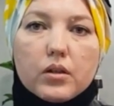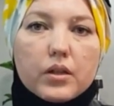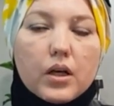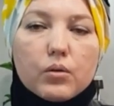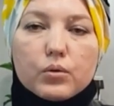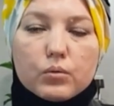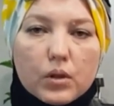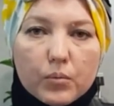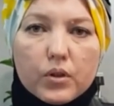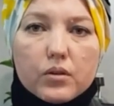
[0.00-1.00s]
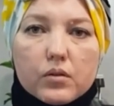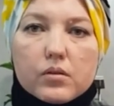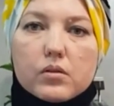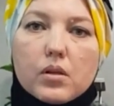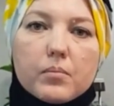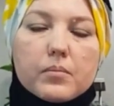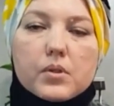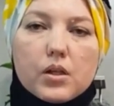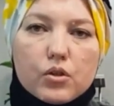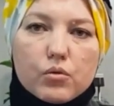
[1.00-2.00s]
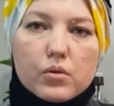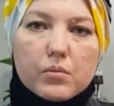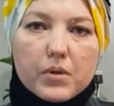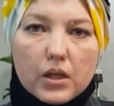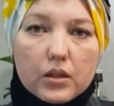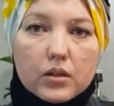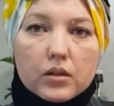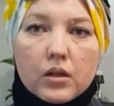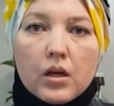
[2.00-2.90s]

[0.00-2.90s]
я уйду домой, сам залежу себе раны,